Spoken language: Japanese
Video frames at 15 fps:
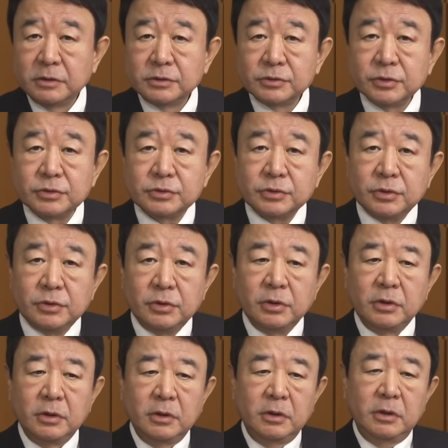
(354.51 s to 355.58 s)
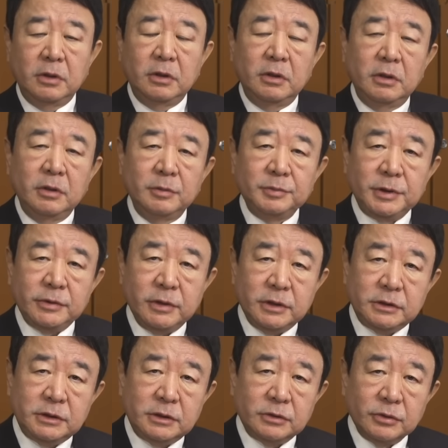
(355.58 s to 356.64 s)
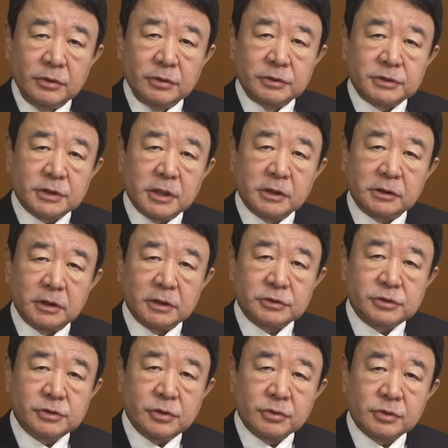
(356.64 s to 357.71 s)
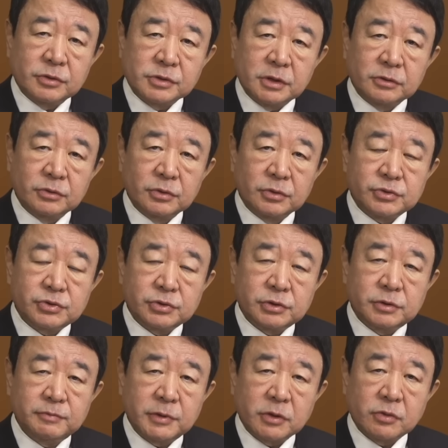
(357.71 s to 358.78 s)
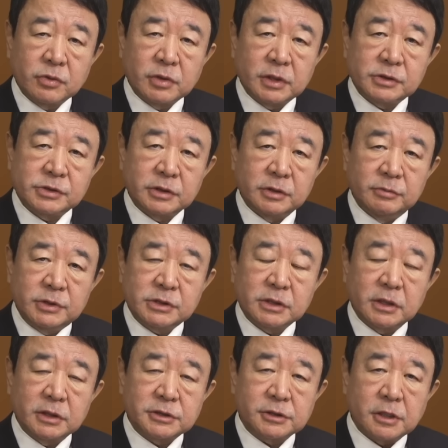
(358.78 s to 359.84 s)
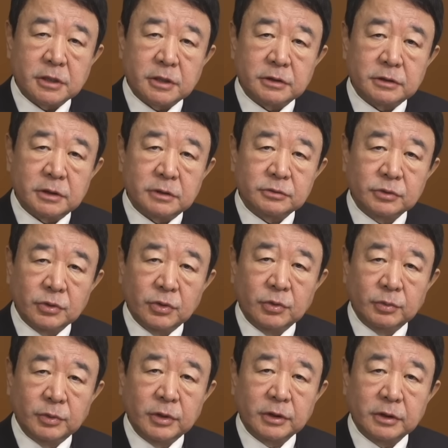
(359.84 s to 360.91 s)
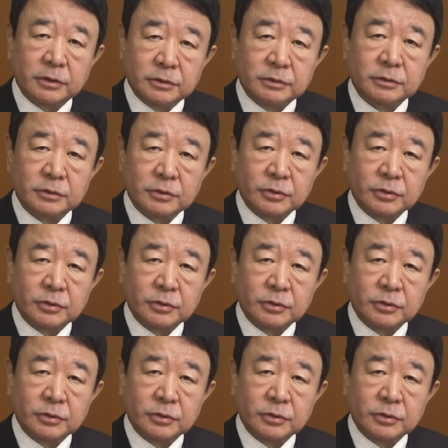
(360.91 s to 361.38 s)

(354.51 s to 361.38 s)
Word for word: そうすると ビーワイディー の仕掛けた中国共産党習近平国家主席自ら仕掛けてると思われる